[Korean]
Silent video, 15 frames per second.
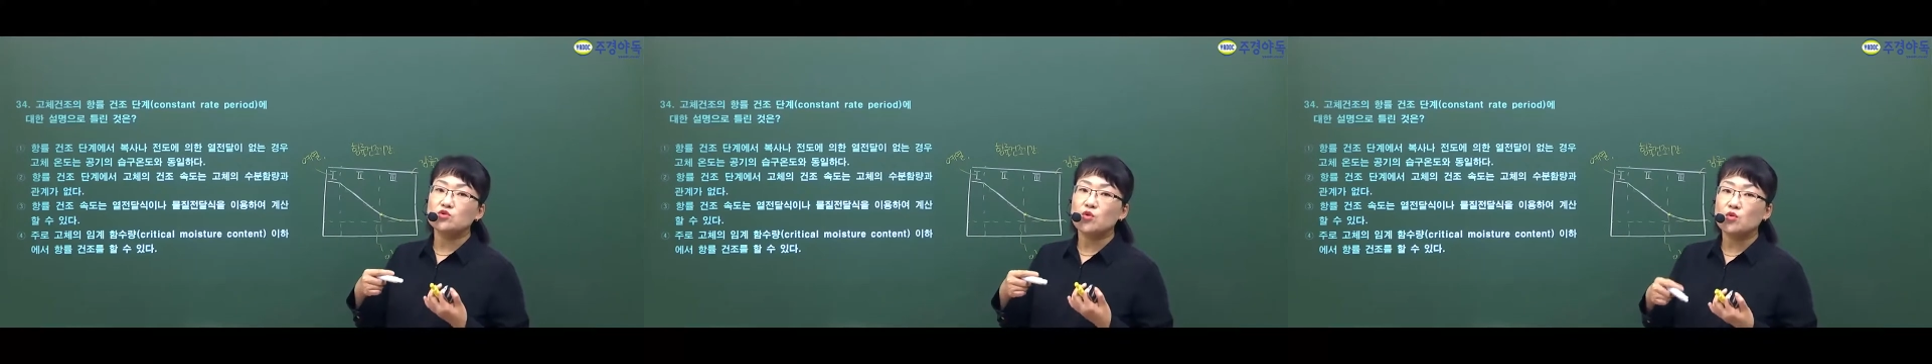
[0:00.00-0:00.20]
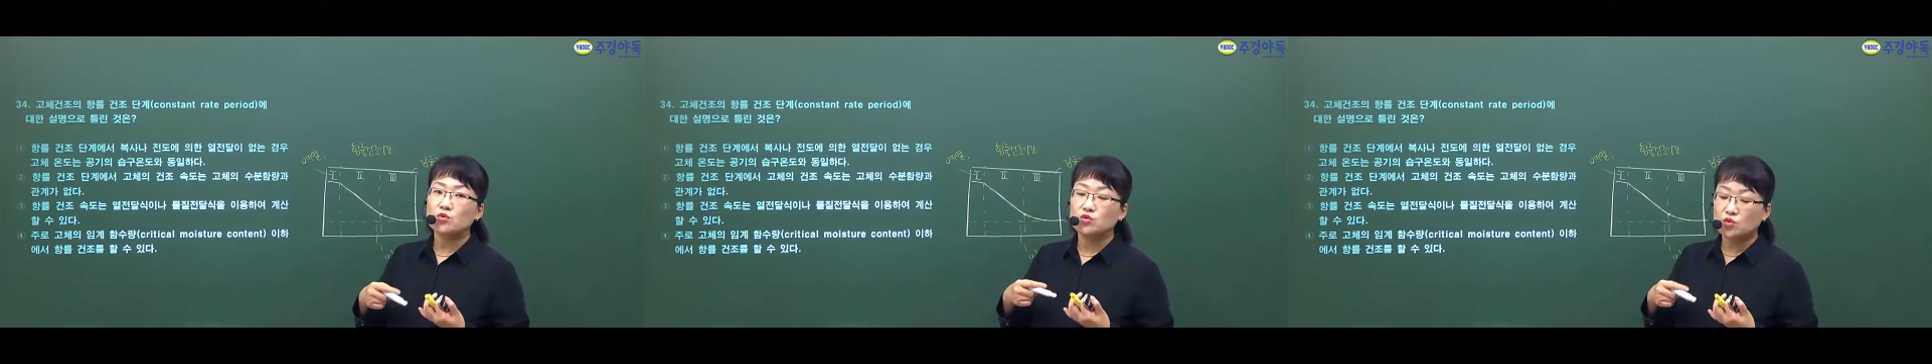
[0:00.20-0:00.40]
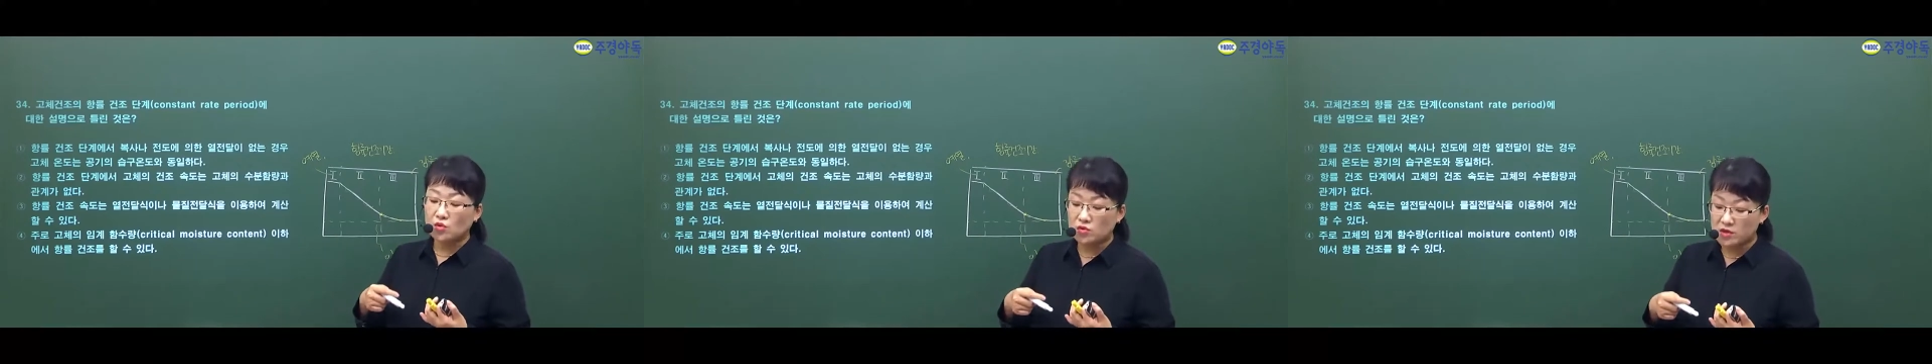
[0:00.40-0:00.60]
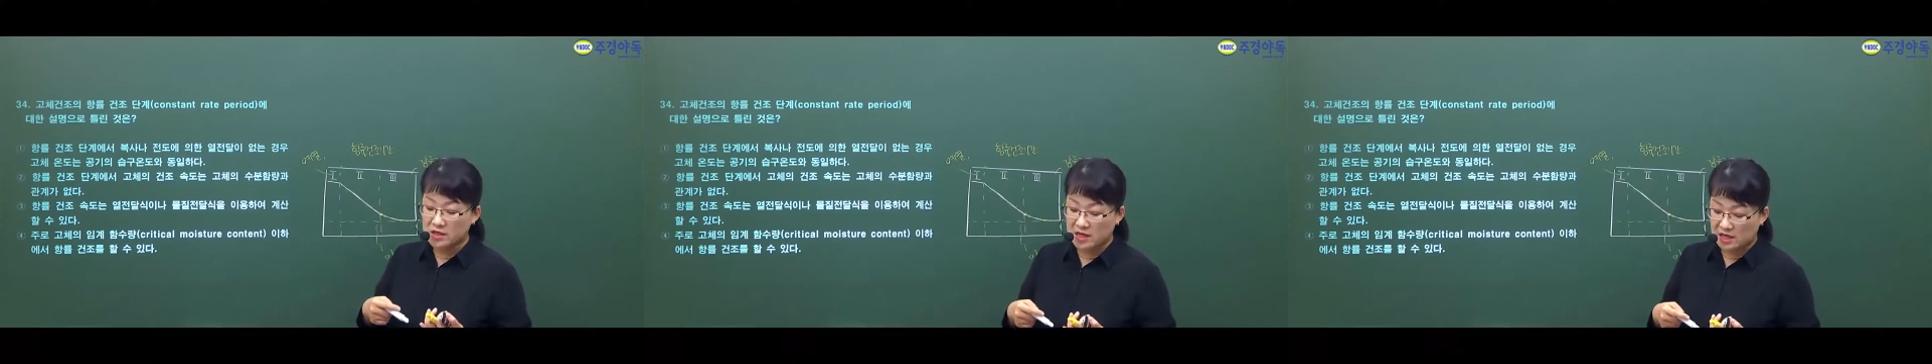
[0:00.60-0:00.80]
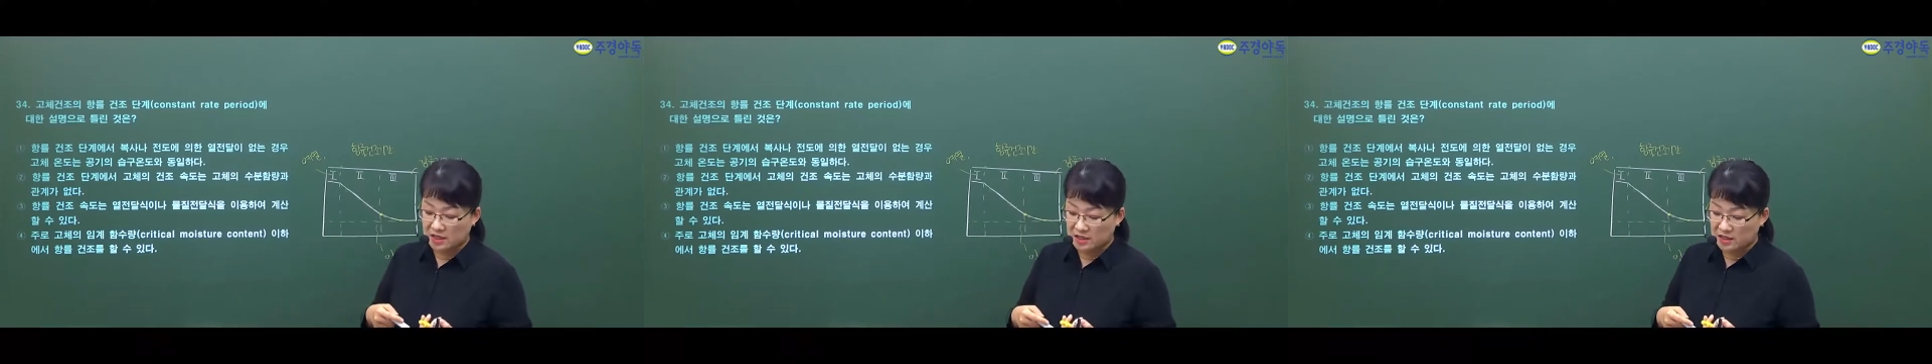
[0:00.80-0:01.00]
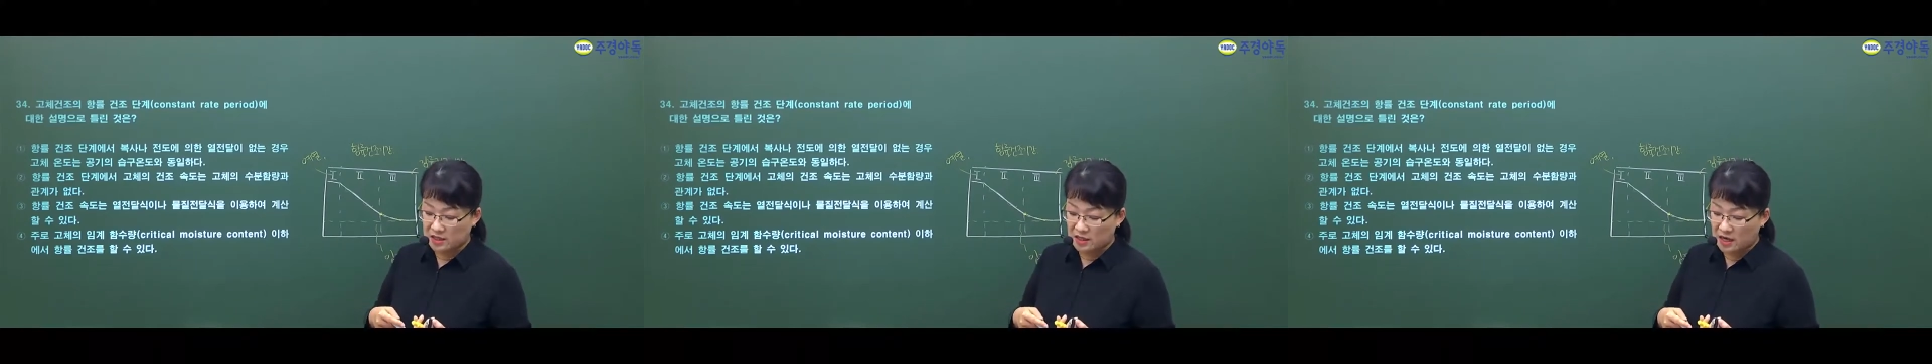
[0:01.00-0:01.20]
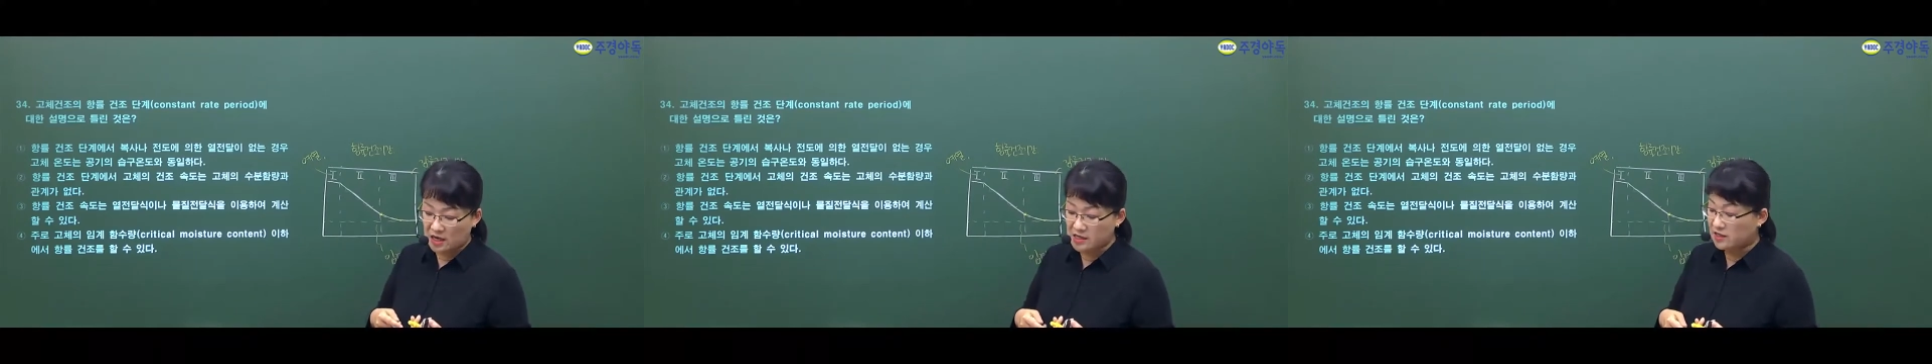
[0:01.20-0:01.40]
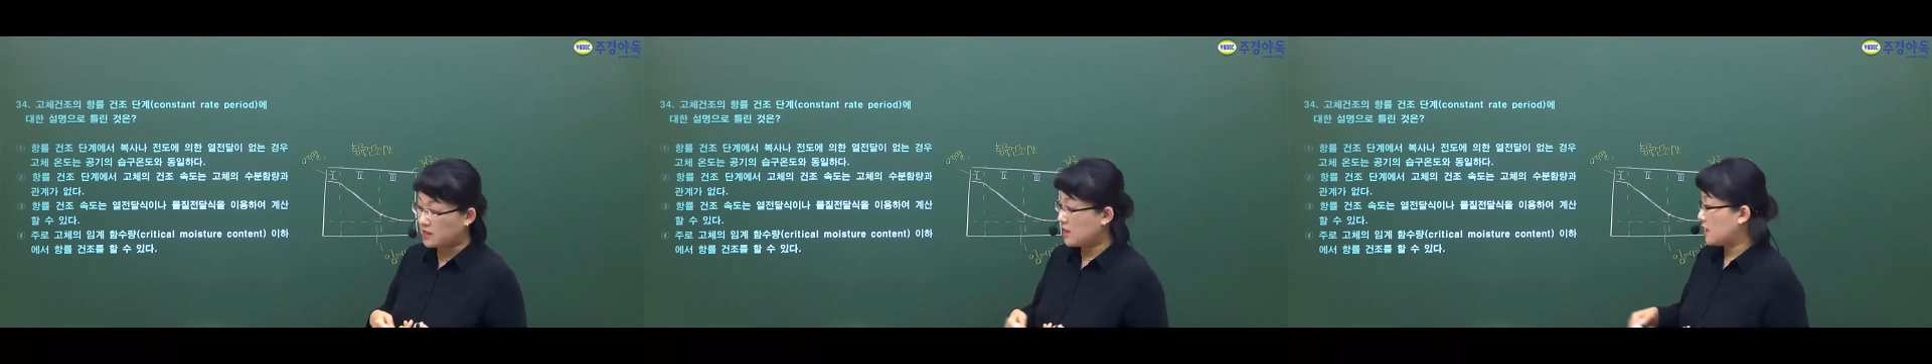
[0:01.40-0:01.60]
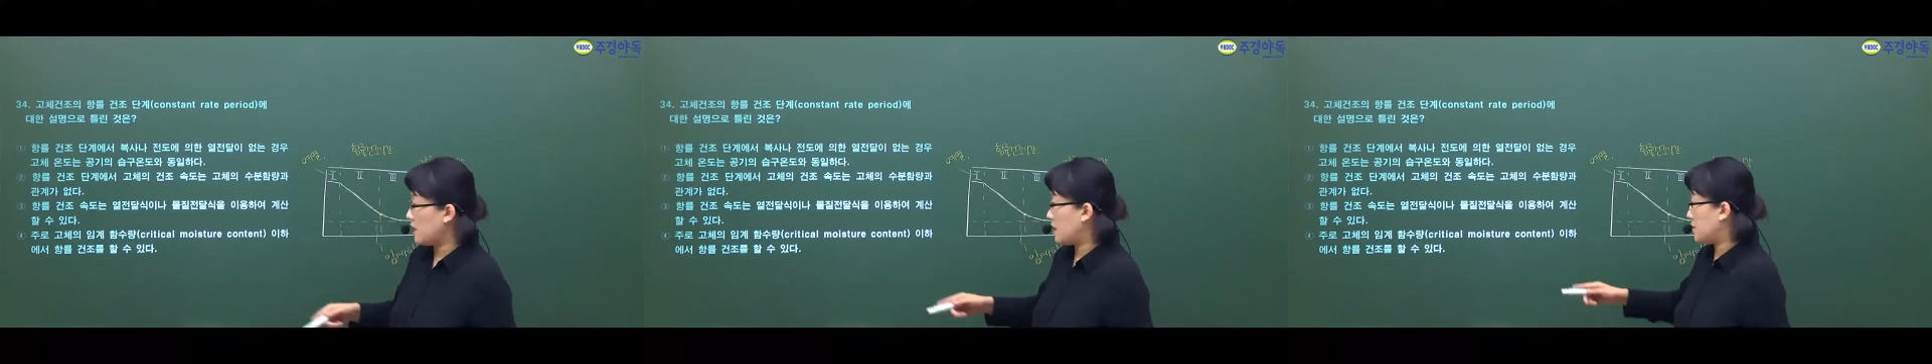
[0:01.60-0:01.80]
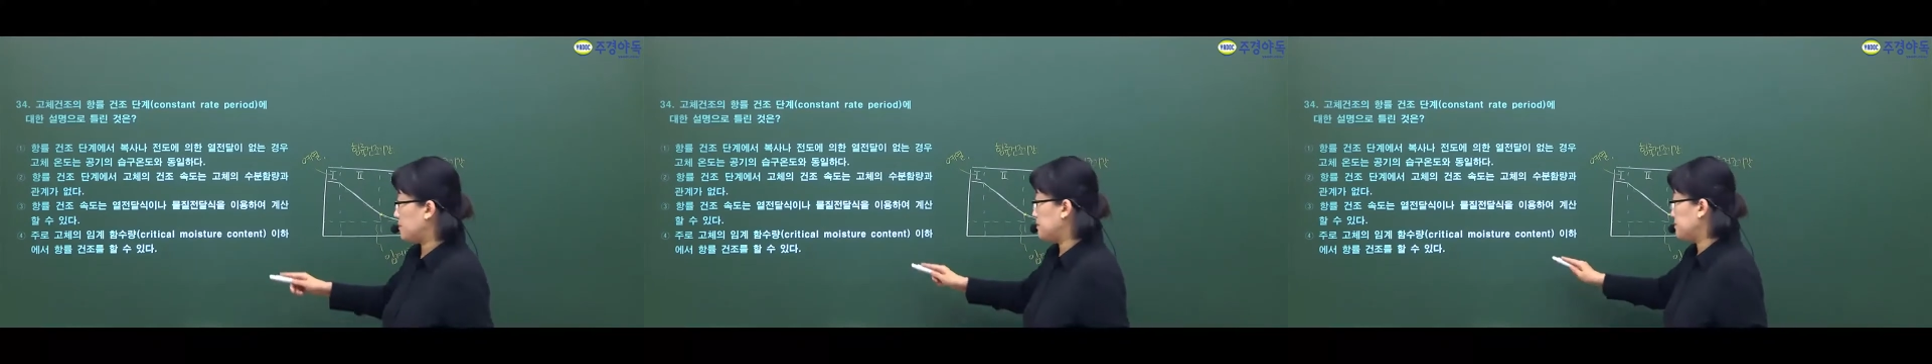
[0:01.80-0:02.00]
속도를 얘기를 할
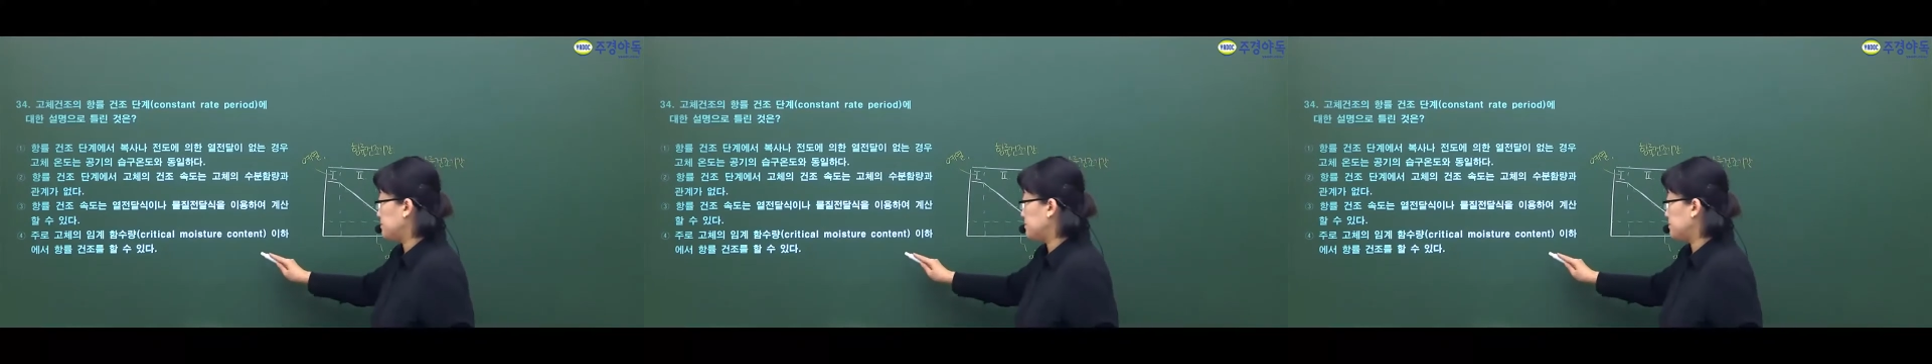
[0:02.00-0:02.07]
때